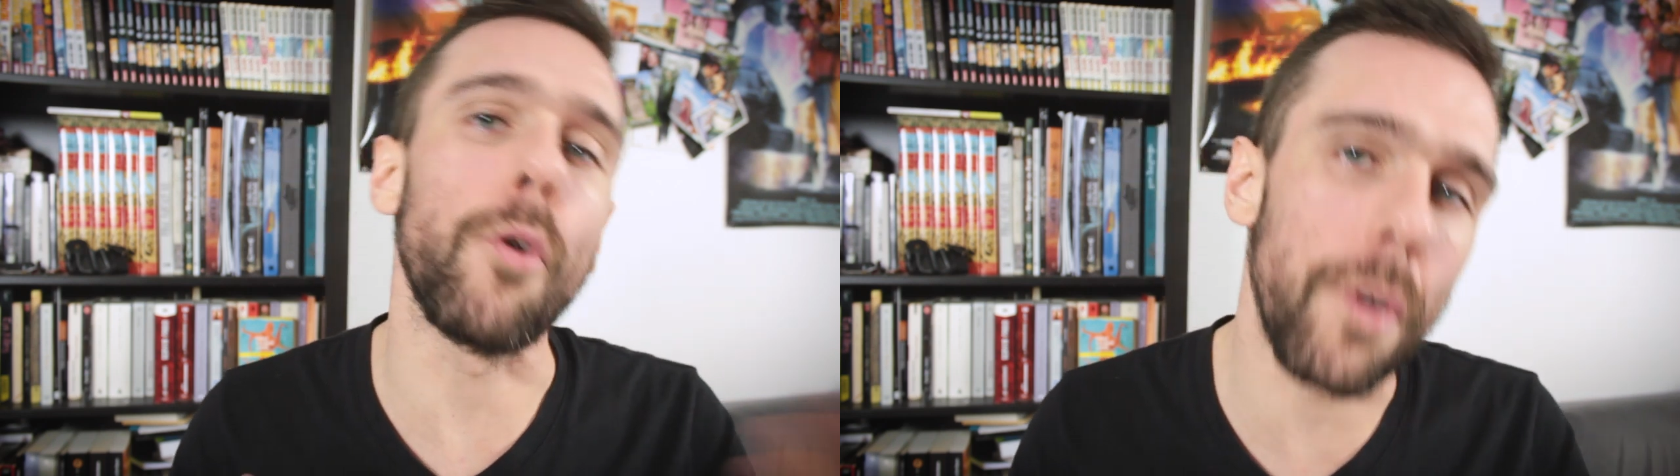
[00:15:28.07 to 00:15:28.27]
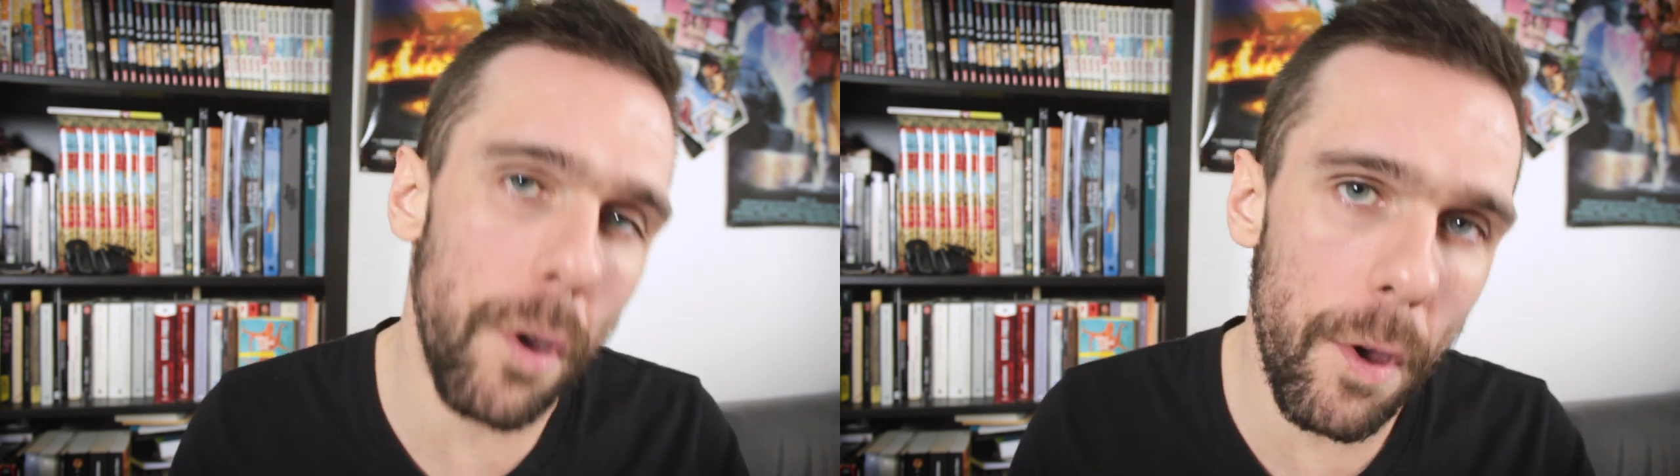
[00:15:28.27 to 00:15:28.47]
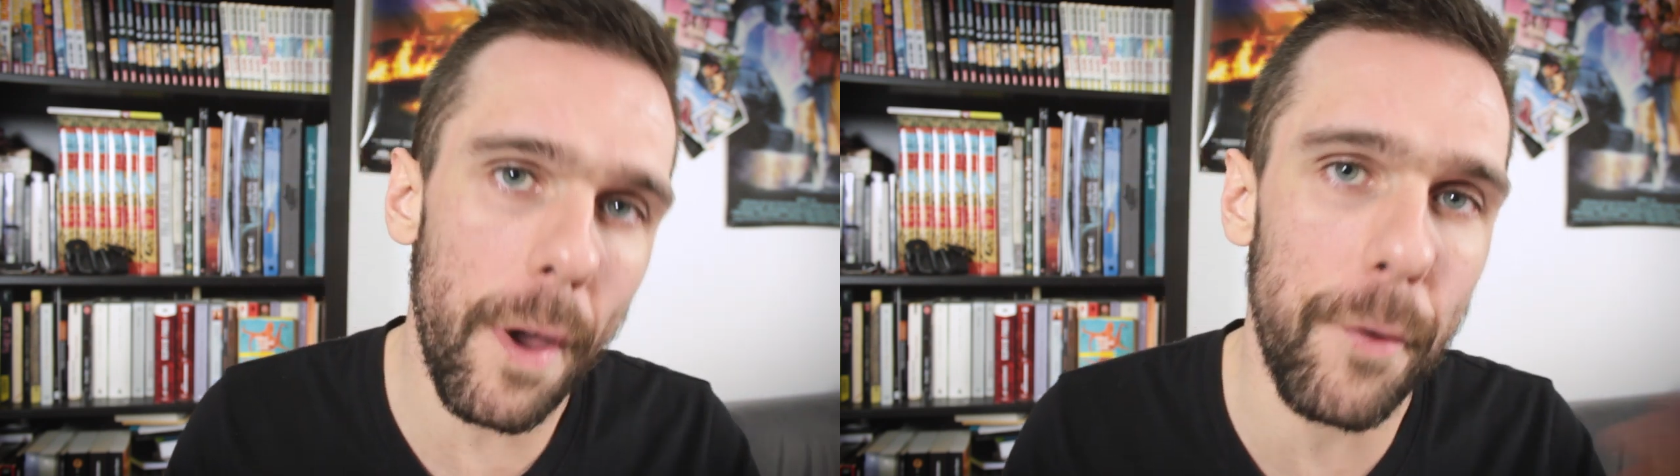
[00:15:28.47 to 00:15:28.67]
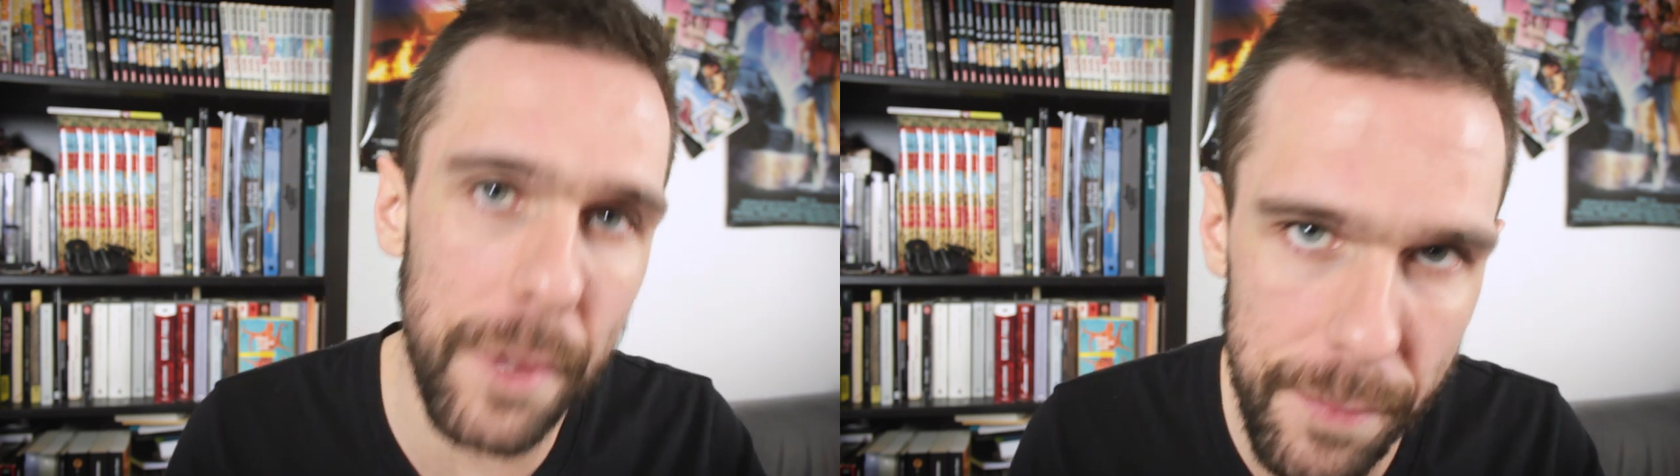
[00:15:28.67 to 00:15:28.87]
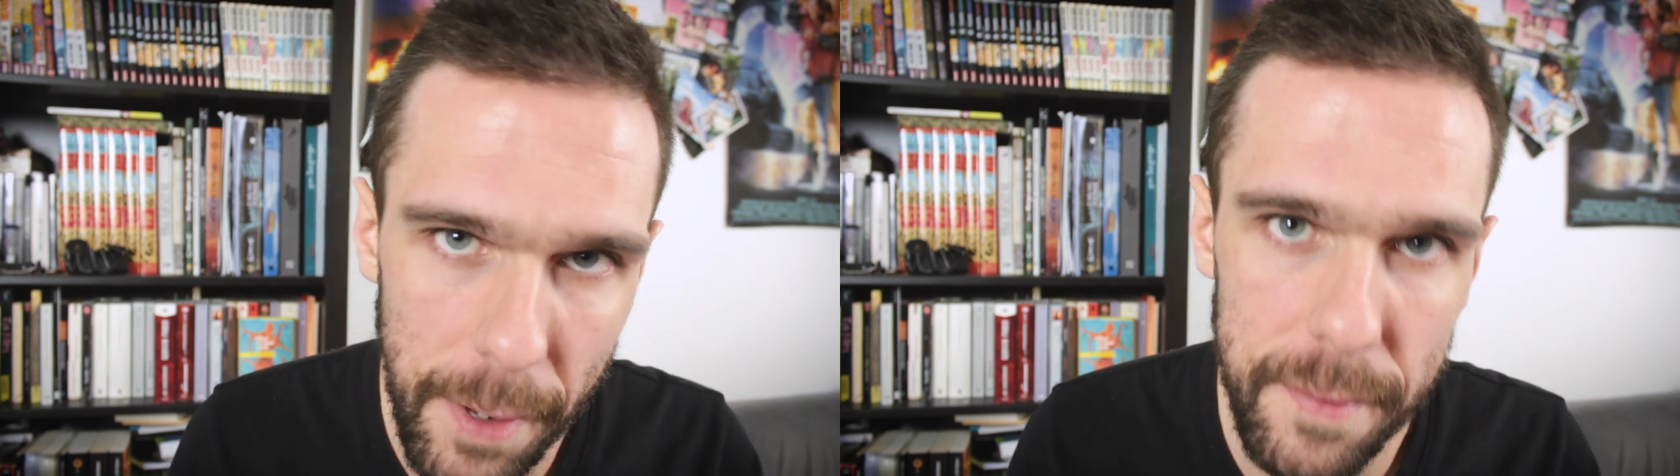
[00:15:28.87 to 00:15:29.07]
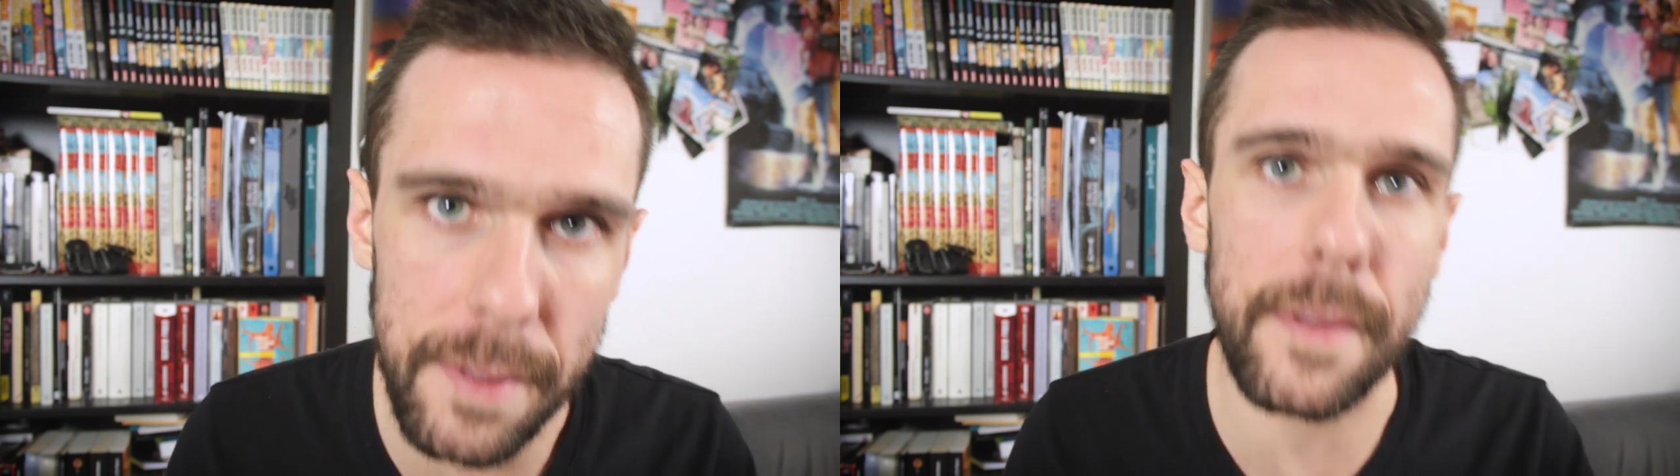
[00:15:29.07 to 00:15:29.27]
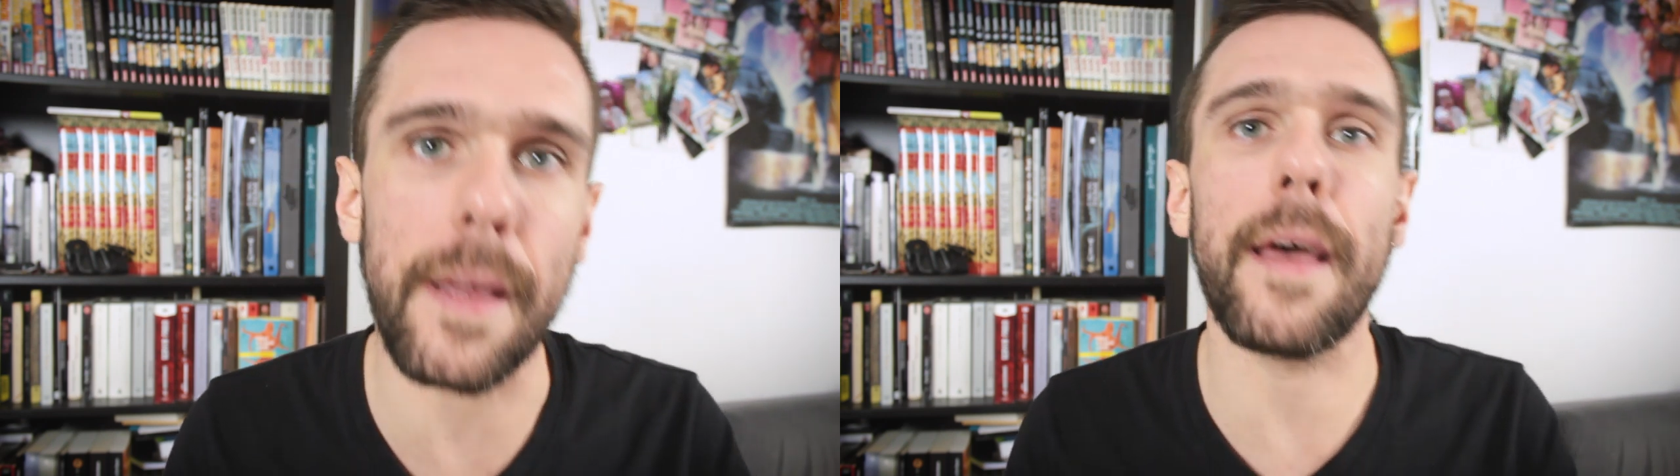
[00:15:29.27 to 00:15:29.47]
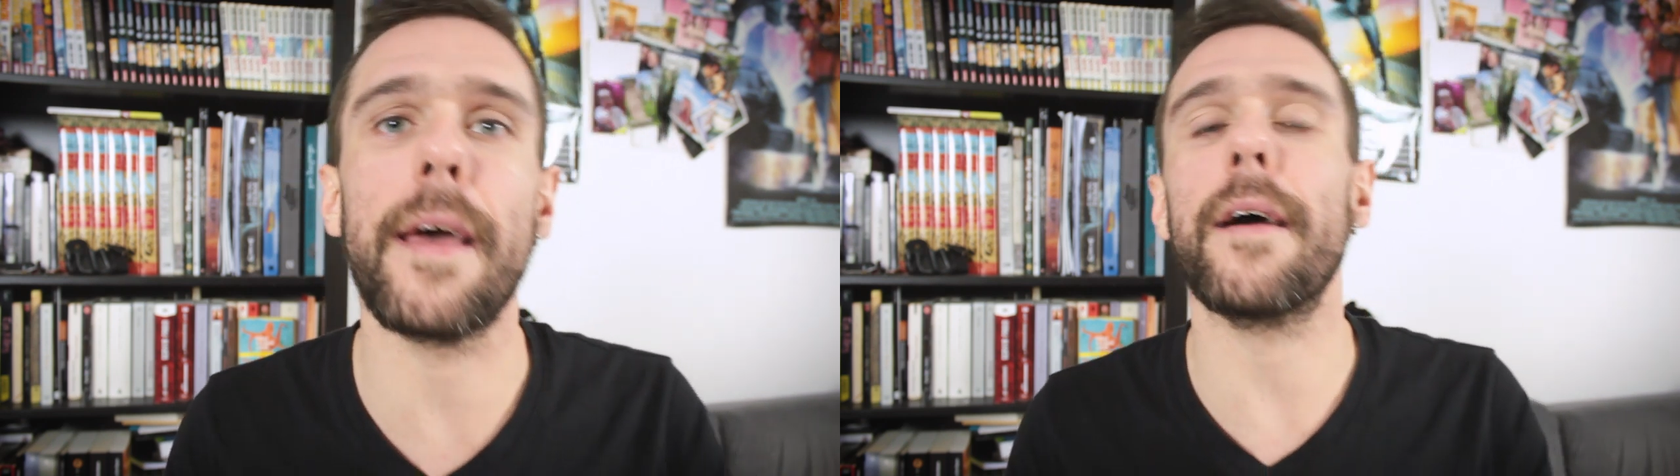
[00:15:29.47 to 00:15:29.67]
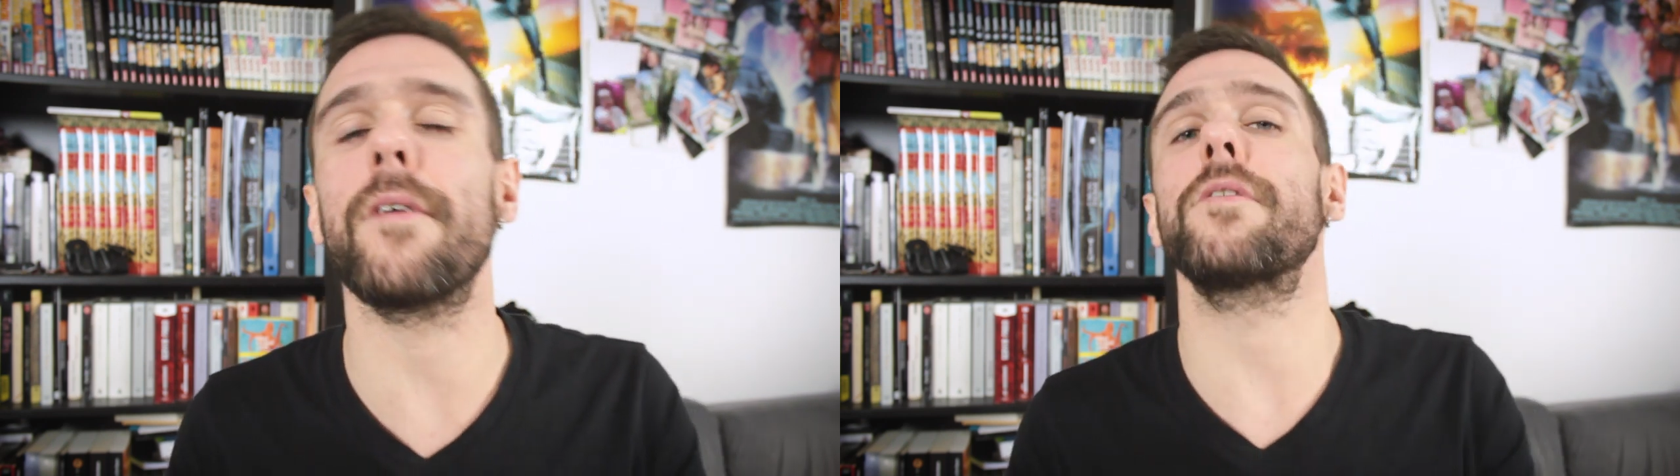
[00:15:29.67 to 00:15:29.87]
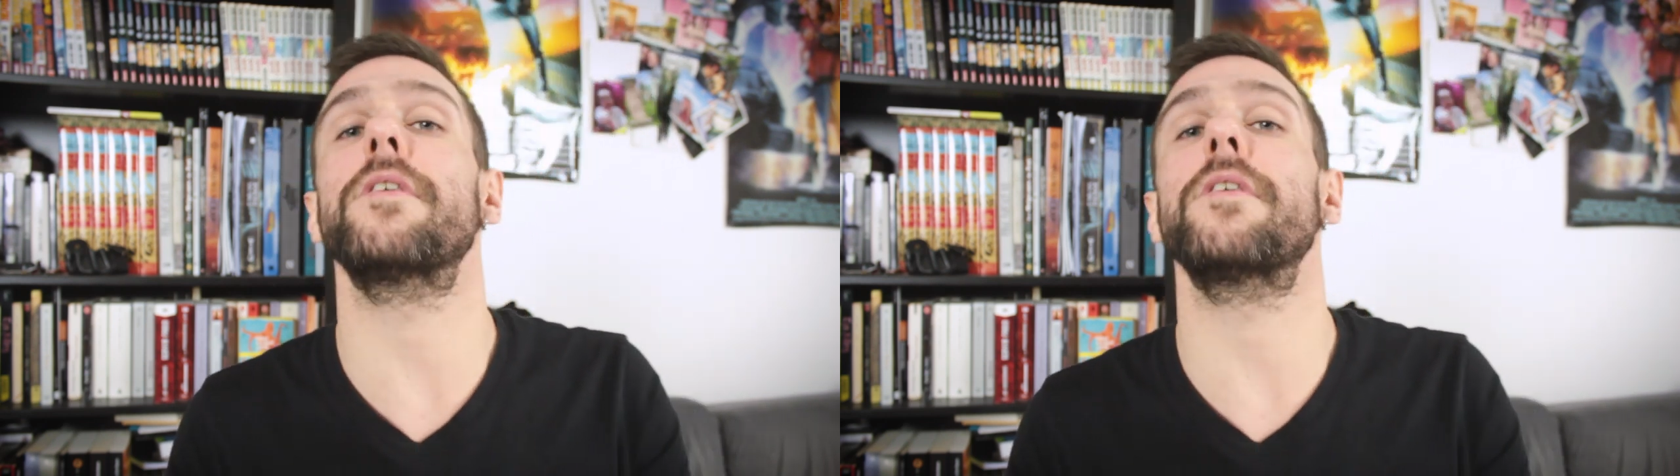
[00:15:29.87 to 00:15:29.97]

blogueurs et universitaires, euh,